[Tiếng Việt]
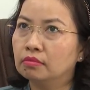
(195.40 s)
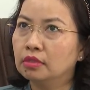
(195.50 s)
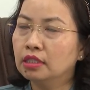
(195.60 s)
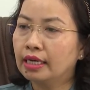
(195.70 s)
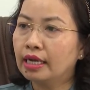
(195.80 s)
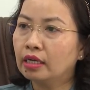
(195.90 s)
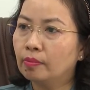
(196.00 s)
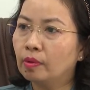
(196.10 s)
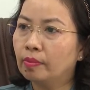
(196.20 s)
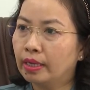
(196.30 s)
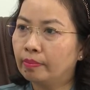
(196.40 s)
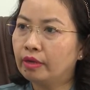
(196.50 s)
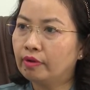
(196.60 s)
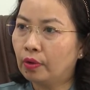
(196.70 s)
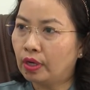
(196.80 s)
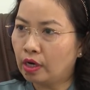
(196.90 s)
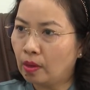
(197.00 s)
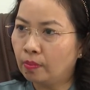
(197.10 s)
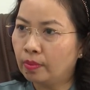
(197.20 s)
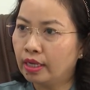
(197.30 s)
đưa các cụm công nghiệp đi vào hoạt
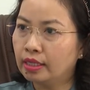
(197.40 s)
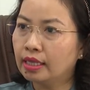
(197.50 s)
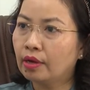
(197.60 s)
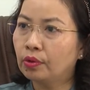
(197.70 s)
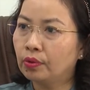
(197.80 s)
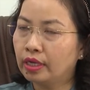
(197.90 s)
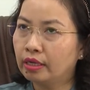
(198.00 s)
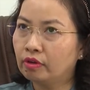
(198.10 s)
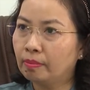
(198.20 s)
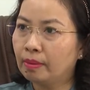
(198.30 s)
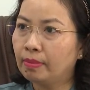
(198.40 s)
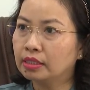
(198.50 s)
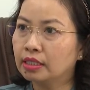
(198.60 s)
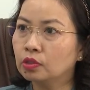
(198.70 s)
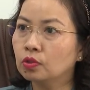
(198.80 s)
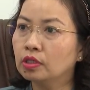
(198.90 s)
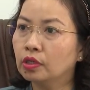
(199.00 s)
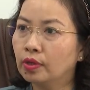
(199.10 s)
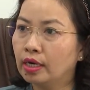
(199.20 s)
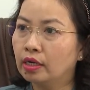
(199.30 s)
động để tạo điều kiện và mặt bằng sản xuất
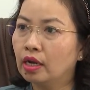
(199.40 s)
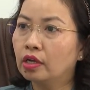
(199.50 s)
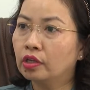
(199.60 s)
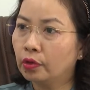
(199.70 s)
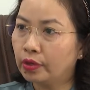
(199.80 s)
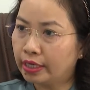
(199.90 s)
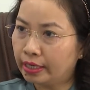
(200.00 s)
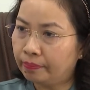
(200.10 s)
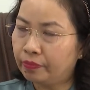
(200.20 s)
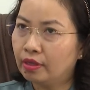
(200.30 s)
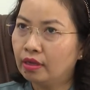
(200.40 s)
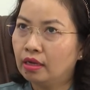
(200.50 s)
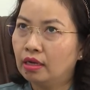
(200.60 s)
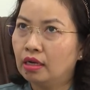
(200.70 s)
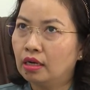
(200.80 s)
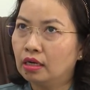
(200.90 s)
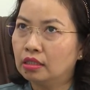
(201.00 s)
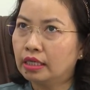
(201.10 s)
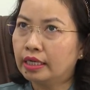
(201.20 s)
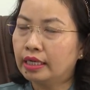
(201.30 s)
kinh doanh cho doanh nghiệp ờ,
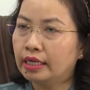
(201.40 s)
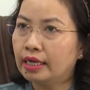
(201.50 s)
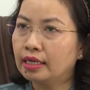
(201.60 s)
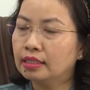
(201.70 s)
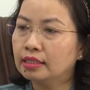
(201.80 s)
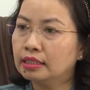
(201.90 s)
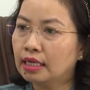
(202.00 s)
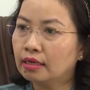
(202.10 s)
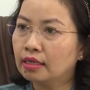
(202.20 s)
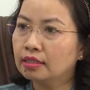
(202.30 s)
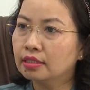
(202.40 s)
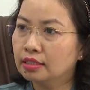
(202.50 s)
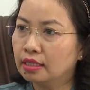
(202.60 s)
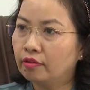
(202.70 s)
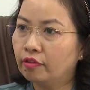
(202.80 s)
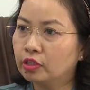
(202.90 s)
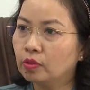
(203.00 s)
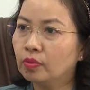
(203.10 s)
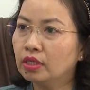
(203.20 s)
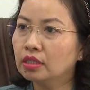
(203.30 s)
thực hiện các chính sách các chương trình về
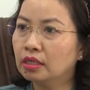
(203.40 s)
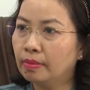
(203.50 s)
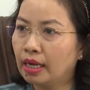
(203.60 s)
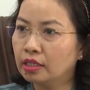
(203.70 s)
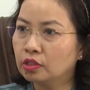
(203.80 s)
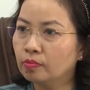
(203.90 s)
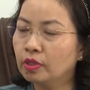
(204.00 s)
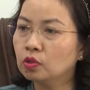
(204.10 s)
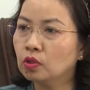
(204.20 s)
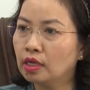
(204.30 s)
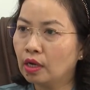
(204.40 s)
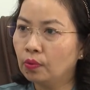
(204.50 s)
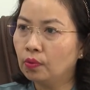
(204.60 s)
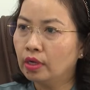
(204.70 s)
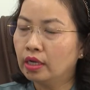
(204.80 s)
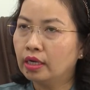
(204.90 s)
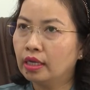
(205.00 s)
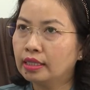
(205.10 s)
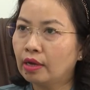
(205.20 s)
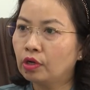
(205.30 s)
xúc tiến thương mại xúc tiến xuất khẩu
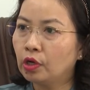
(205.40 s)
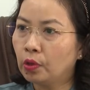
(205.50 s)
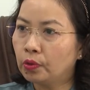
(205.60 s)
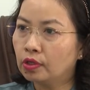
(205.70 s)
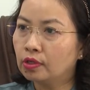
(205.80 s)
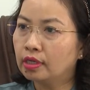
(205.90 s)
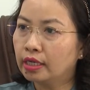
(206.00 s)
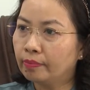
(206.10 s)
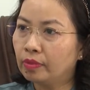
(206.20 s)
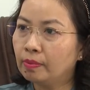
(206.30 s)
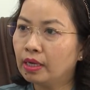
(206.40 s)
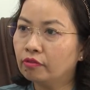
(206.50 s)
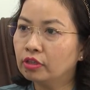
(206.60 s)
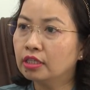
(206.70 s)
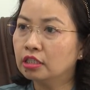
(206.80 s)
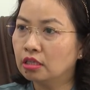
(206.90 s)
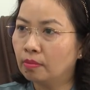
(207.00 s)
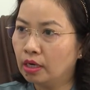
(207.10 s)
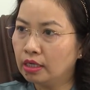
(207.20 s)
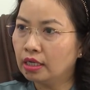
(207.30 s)
để tạo cơ hội cho doanh nghiệp tiếp cận với thị
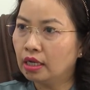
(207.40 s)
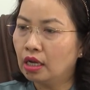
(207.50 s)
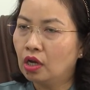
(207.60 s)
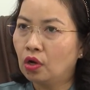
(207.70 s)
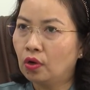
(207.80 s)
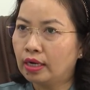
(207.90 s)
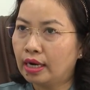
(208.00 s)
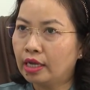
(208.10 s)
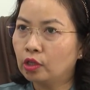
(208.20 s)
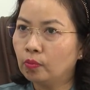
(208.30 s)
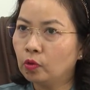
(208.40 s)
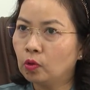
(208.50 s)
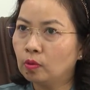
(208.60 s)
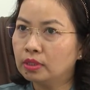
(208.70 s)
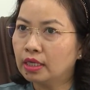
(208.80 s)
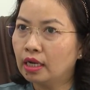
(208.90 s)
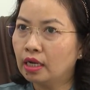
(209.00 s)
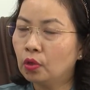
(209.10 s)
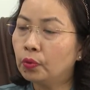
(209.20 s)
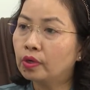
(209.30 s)
trường mới ngoài ra chúng tôi cũng
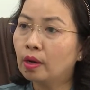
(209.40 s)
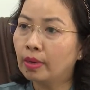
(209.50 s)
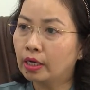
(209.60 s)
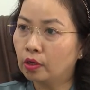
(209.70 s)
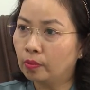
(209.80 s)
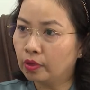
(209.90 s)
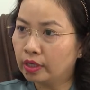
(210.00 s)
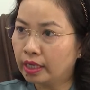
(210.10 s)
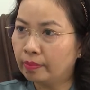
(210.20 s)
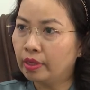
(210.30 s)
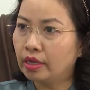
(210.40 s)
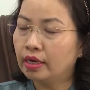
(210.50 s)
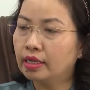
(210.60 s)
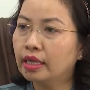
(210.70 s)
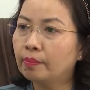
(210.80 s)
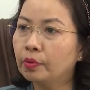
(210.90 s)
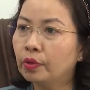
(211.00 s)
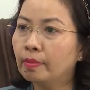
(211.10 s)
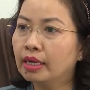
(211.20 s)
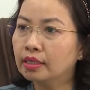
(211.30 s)
sẽ luôn đồng hành cùng doanh nghiệp để tham mưu
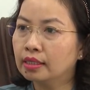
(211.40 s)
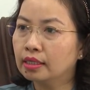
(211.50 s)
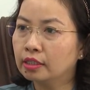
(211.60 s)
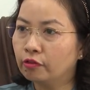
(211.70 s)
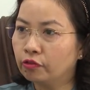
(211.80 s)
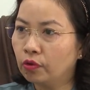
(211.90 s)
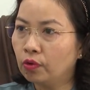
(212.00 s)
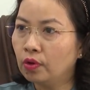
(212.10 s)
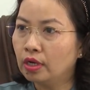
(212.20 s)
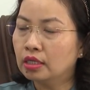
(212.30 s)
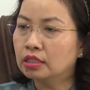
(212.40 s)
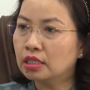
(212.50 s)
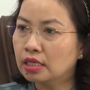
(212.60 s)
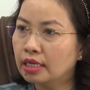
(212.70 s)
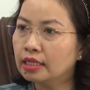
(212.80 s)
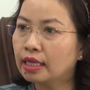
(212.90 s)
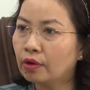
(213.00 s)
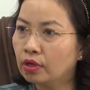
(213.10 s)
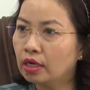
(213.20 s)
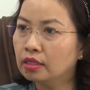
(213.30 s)
ủy ban nhân dân thành phố xử lý
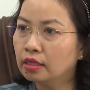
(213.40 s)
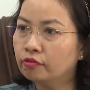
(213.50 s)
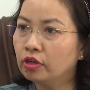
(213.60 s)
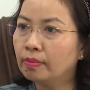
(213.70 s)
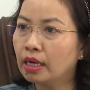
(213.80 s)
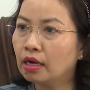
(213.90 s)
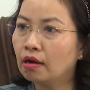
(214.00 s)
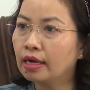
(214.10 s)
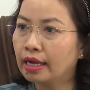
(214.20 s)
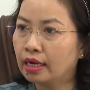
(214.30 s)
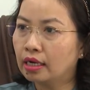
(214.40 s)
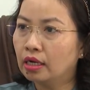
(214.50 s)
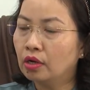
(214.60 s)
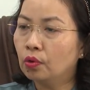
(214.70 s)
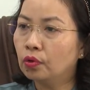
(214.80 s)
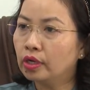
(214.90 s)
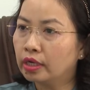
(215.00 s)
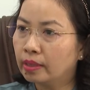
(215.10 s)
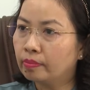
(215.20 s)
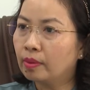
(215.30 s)
tháo gỡ những vướng mắc khó khăn của doanh
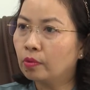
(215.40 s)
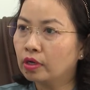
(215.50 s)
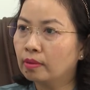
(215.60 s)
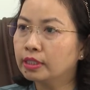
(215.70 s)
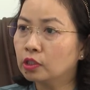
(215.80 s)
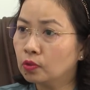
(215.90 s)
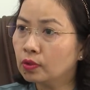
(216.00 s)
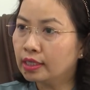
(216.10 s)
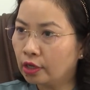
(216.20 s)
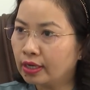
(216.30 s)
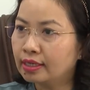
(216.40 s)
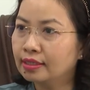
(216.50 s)
nghiệp trong hoạt động sản xuất kinh doanh